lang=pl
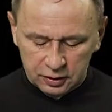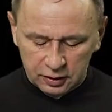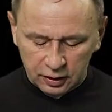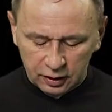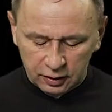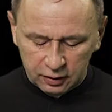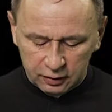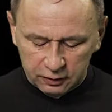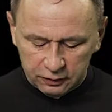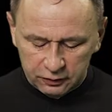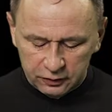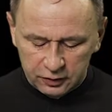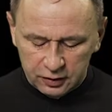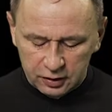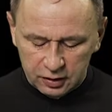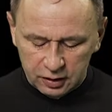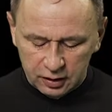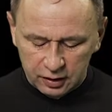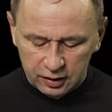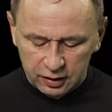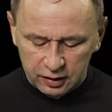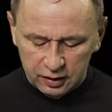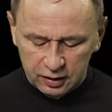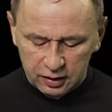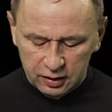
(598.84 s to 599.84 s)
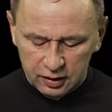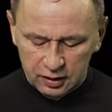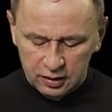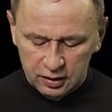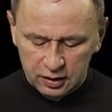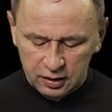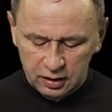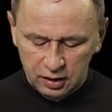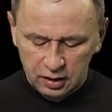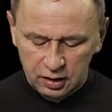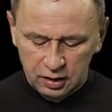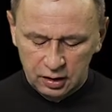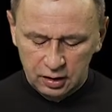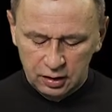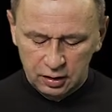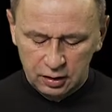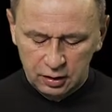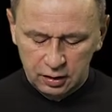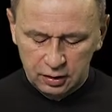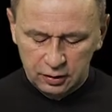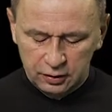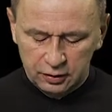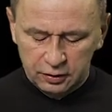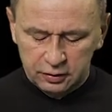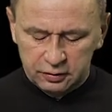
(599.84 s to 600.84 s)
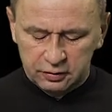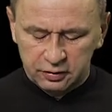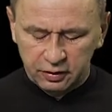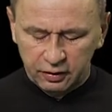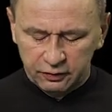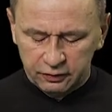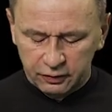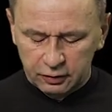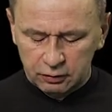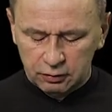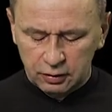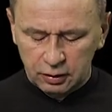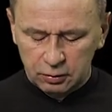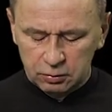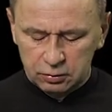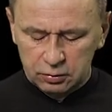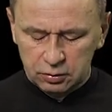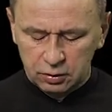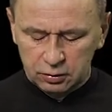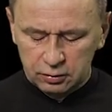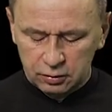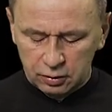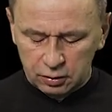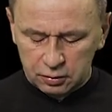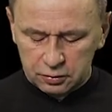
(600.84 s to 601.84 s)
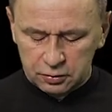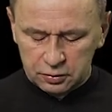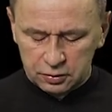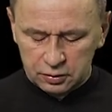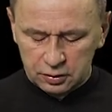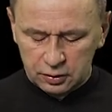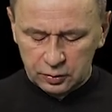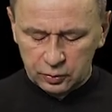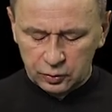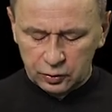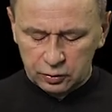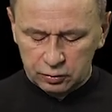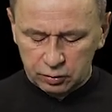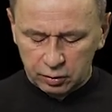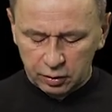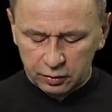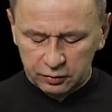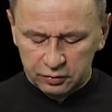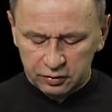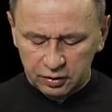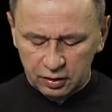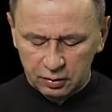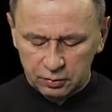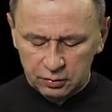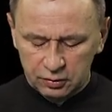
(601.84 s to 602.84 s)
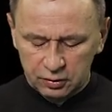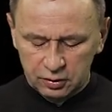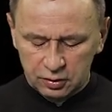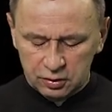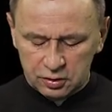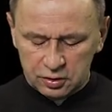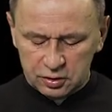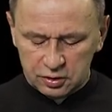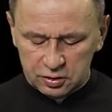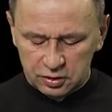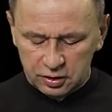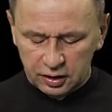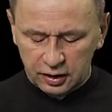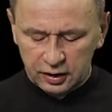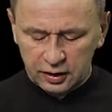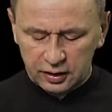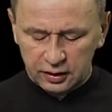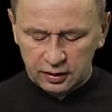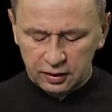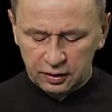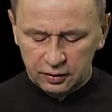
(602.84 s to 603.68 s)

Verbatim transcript: na chwilę i zawołał donośnym głosem do czterech